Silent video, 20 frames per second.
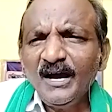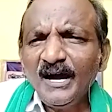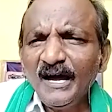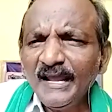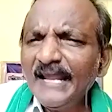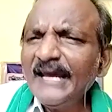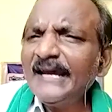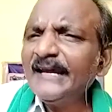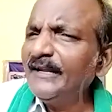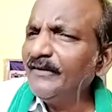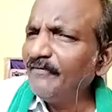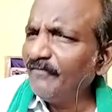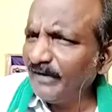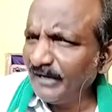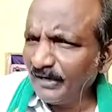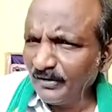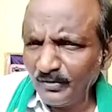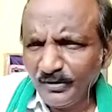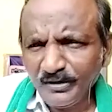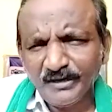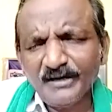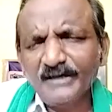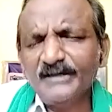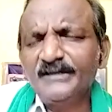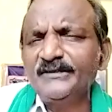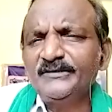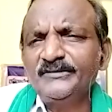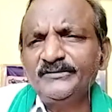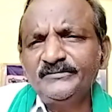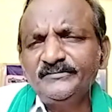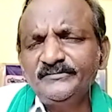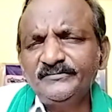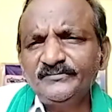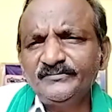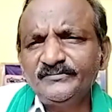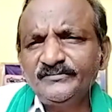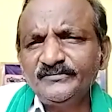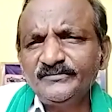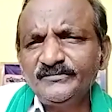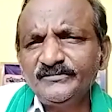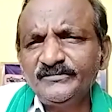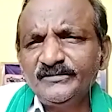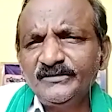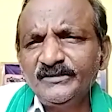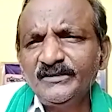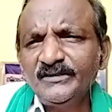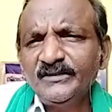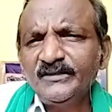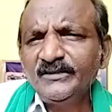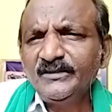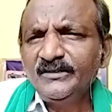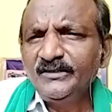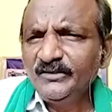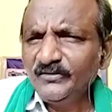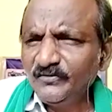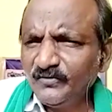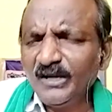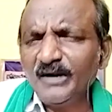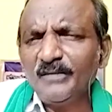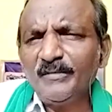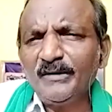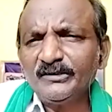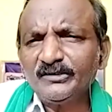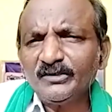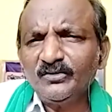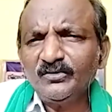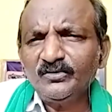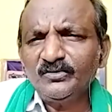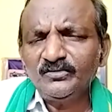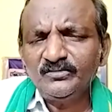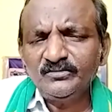అలాగనే ఇవాళ కూడా రాలేదు ఇవాళ మాత్రం